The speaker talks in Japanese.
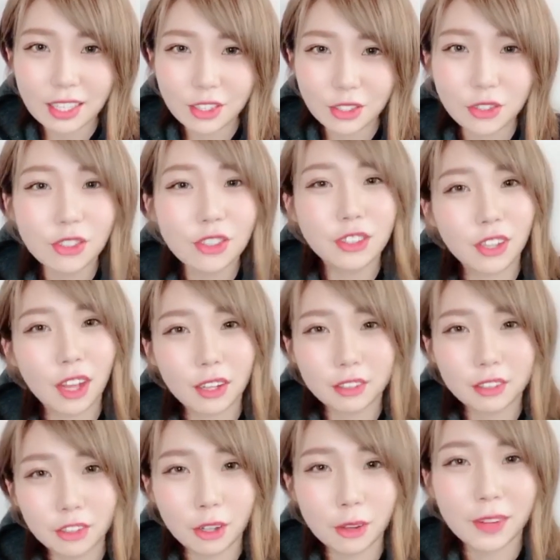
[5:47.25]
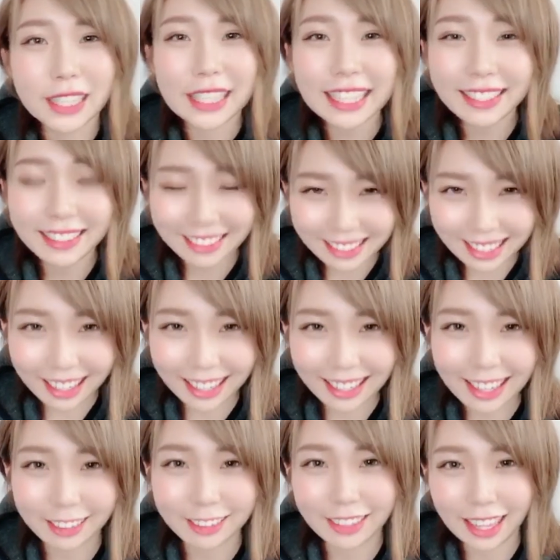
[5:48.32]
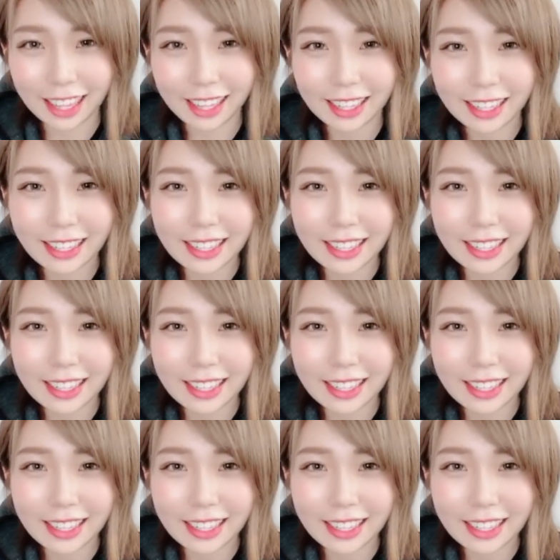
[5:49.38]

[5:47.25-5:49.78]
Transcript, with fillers: すごくアクロバティックな役で、